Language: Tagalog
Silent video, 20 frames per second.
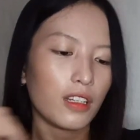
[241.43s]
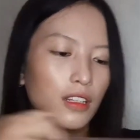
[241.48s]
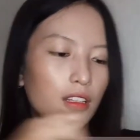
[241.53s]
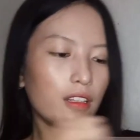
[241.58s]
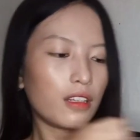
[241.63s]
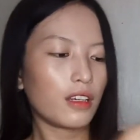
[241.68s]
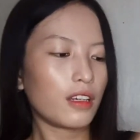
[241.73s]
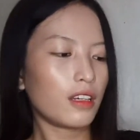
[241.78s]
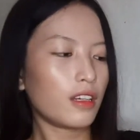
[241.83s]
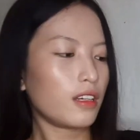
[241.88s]

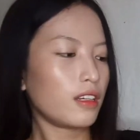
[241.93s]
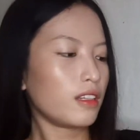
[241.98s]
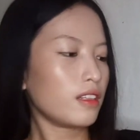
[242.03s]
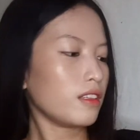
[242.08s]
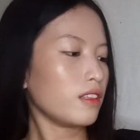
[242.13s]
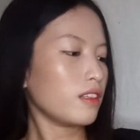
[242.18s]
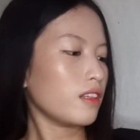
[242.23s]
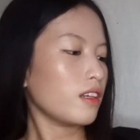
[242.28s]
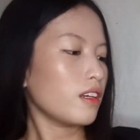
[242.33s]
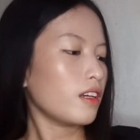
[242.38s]

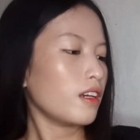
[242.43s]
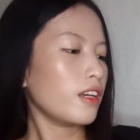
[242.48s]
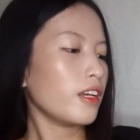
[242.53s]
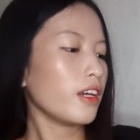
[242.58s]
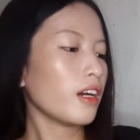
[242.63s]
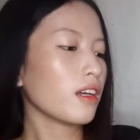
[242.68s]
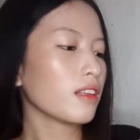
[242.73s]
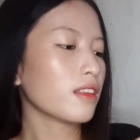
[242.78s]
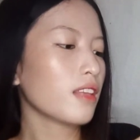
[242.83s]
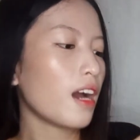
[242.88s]
Then,
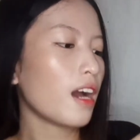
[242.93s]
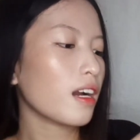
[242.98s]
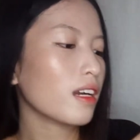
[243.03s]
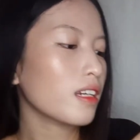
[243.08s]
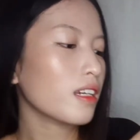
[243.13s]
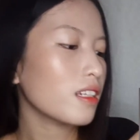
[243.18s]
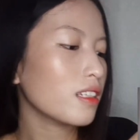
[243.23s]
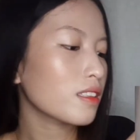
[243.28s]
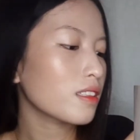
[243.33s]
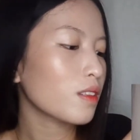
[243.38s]
iyang
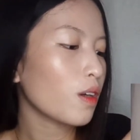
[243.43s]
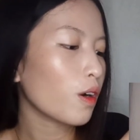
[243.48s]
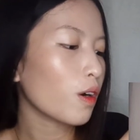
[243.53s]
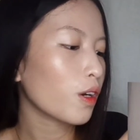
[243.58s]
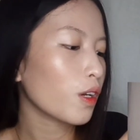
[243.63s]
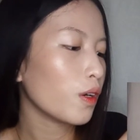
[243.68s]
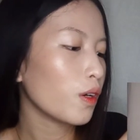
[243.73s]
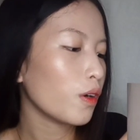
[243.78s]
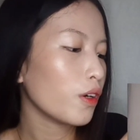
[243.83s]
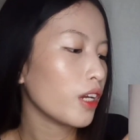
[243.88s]
tag is
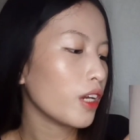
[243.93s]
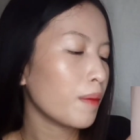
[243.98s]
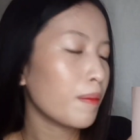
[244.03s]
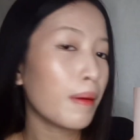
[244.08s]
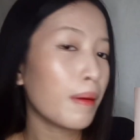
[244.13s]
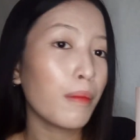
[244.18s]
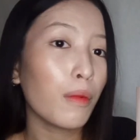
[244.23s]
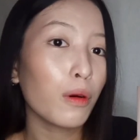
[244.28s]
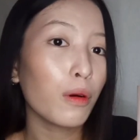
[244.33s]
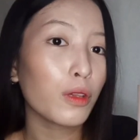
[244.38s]
Tokyo
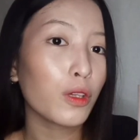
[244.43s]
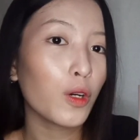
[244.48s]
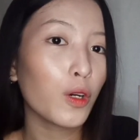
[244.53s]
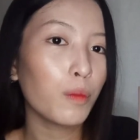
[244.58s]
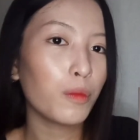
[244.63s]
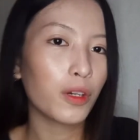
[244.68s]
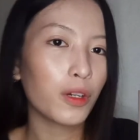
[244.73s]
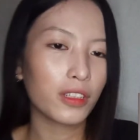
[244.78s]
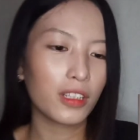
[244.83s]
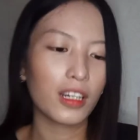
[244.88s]
Yamamoto.
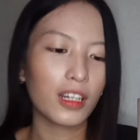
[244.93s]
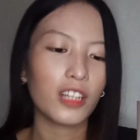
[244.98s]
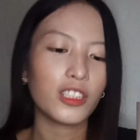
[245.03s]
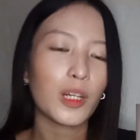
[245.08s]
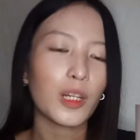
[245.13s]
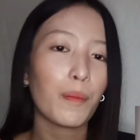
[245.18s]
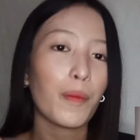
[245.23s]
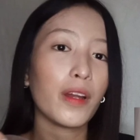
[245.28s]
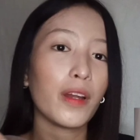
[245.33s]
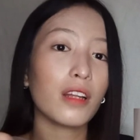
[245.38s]
Murag taga
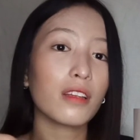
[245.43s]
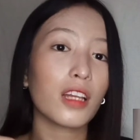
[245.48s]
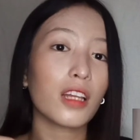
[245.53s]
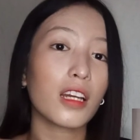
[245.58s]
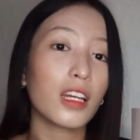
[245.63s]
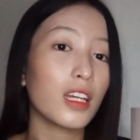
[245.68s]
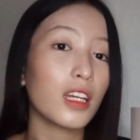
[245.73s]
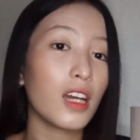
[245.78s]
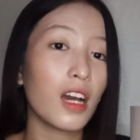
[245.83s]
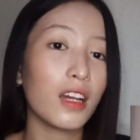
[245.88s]
Japan ang
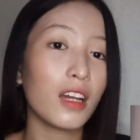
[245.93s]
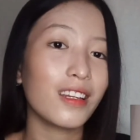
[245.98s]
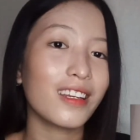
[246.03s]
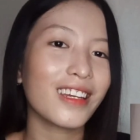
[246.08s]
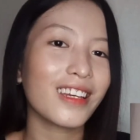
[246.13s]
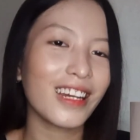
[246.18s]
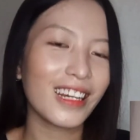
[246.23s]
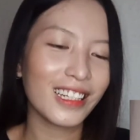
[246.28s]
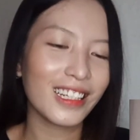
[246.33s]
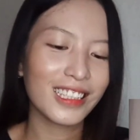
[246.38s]
tag iya
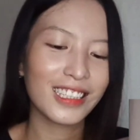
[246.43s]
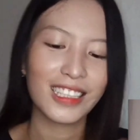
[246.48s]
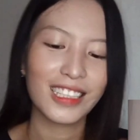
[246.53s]
guys.